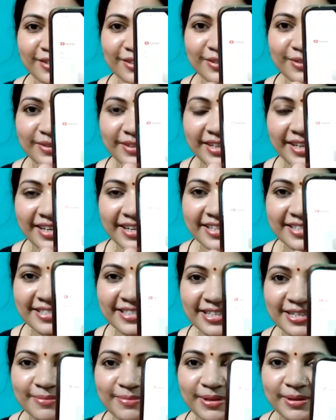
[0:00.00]
तो ये
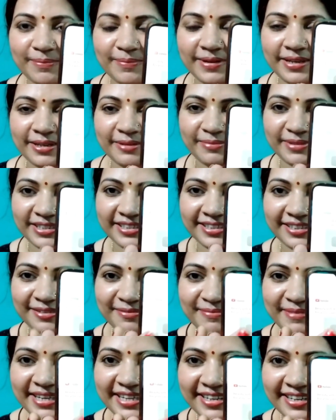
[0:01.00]
सिल्वर प्ले
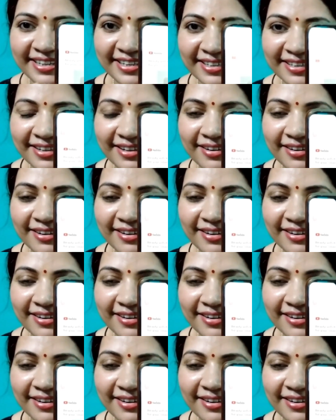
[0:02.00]
बटन मेरे